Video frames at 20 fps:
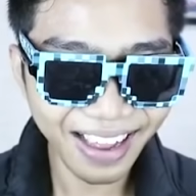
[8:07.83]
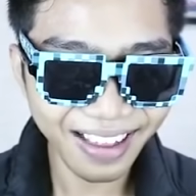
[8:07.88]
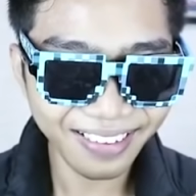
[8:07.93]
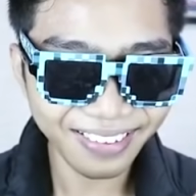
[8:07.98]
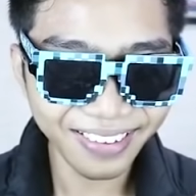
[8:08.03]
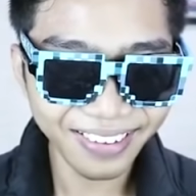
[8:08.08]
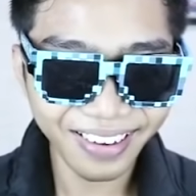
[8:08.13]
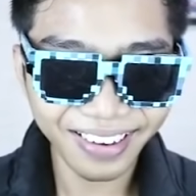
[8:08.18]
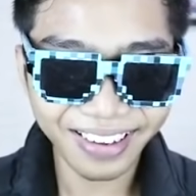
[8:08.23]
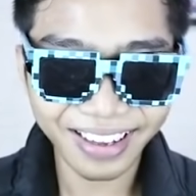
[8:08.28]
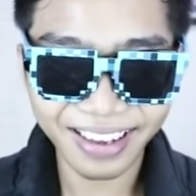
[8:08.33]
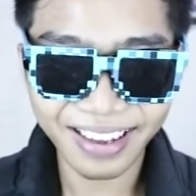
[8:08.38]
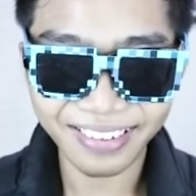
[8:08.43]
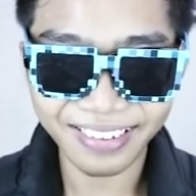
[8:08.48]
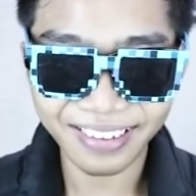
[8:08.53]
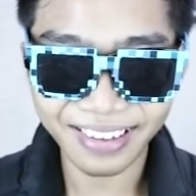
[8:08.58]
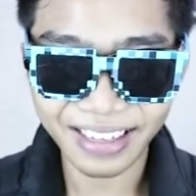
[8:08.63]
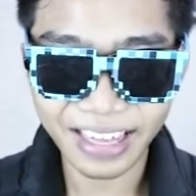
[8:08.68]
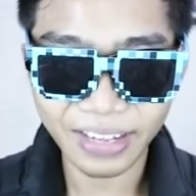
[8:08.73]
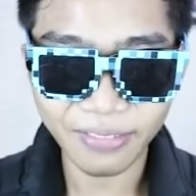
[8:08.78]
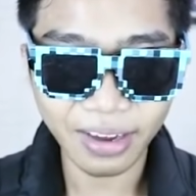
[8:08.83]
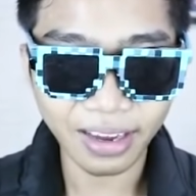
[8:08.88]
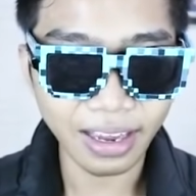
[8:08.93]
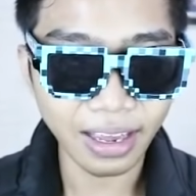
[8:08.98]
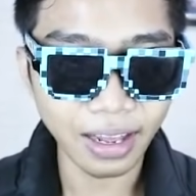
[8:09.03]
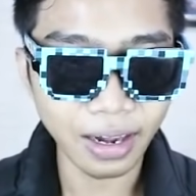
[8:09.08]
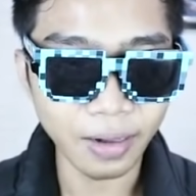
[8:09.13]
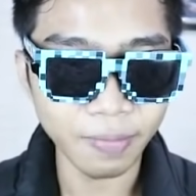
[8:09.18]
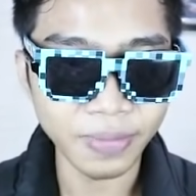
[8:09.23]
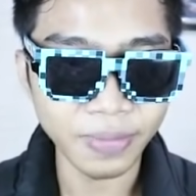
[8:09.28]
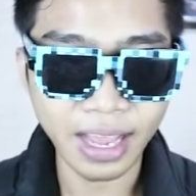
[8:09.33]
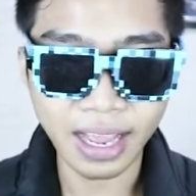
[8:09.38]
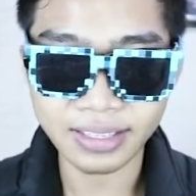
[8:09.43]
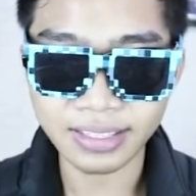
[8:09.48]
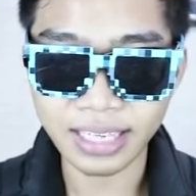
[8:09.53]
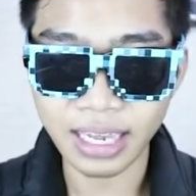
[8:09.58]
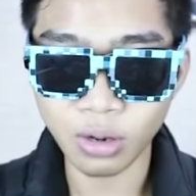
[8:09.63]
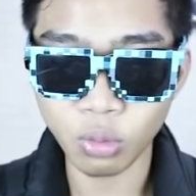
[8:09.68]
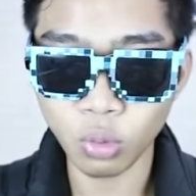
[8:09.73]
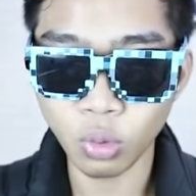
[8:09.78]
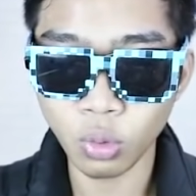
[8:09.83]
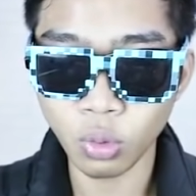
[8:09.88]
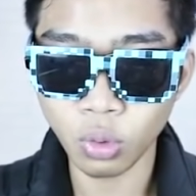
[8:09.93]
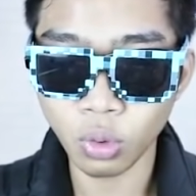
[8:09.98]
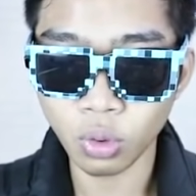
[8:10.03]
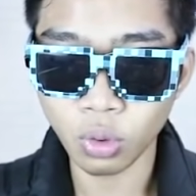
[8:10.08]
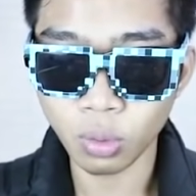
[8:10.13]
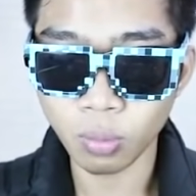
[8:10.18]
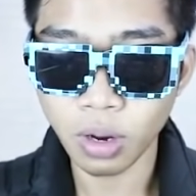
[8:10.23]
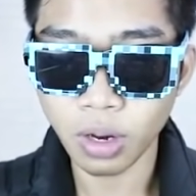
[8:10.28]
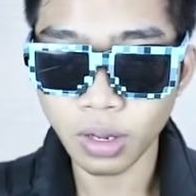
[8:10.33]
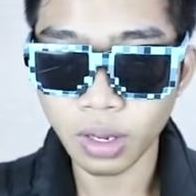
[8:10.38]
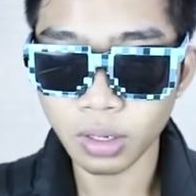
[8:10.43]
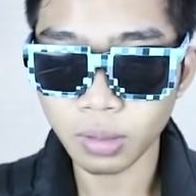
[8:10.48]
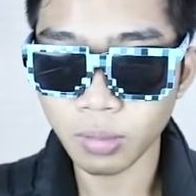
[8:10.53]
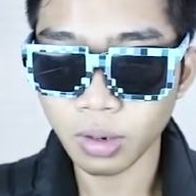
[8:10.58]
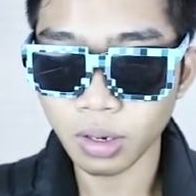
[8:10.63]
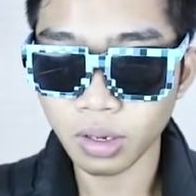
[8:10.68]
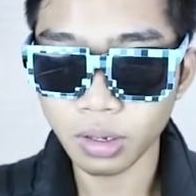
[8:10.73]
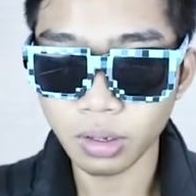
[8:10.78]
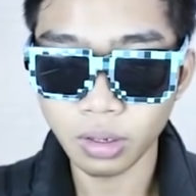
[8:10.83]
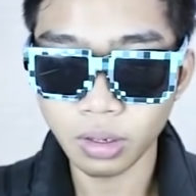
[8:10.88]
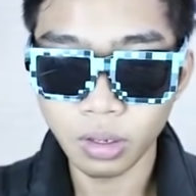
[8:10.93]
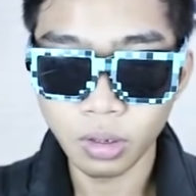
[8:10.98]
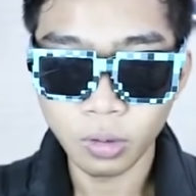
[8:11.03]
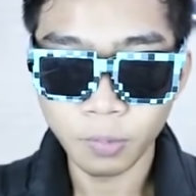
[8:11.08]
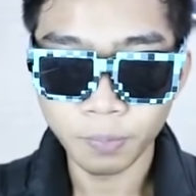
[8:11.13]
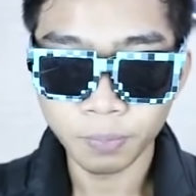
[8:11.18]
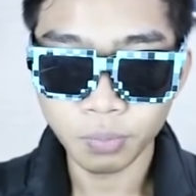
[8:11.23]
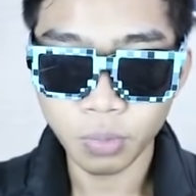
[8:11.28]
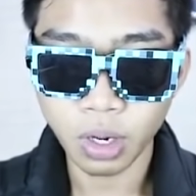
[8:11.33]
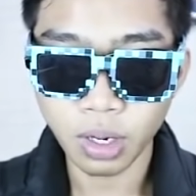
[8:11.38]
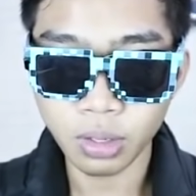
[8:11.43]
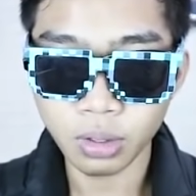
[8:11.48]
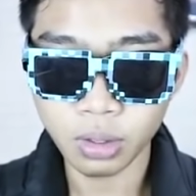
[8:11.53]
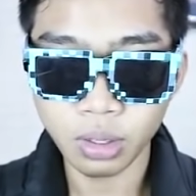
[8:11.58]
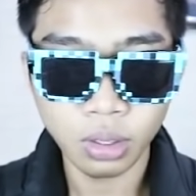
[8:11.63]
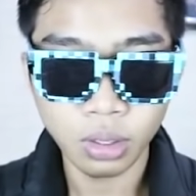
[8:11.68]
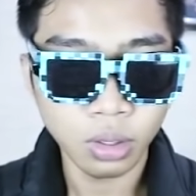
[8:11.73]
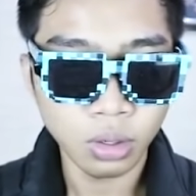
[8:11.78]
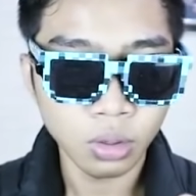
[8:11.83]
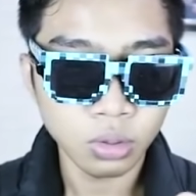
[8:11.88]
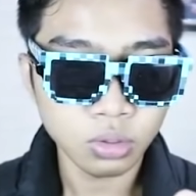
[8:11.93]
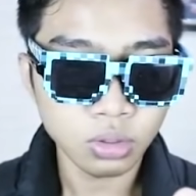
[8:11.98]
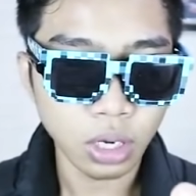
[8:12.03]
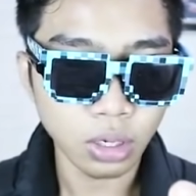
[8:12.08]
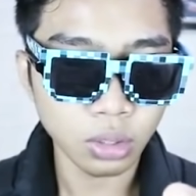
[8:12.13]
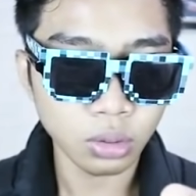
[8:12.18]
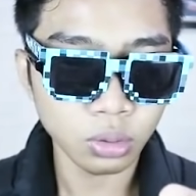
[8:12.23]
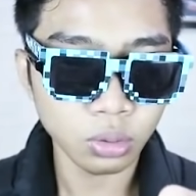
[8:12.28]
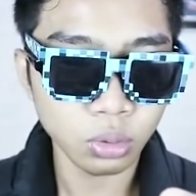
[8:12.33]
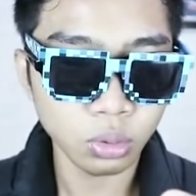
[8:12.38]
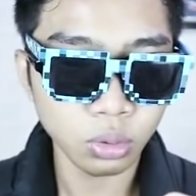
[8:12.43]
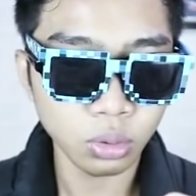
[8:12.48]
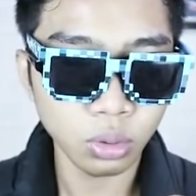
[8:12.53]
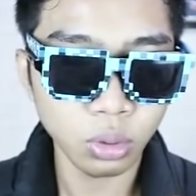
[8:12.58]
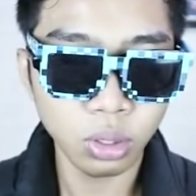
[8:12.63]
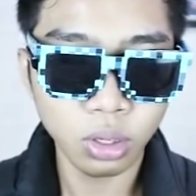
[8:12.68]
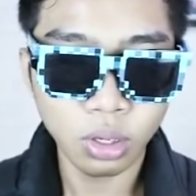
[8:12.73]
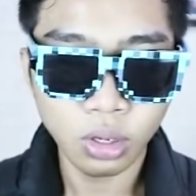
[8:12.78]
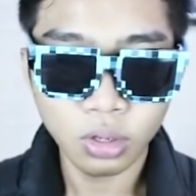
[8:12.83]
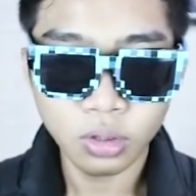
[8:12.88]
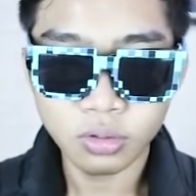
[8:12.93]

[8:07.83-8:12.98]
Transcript: guys. Oke guys, kita bakal nah sekarang uh bahaya nih, bahaya nih. Bahaya nih. Sakit itu tuh.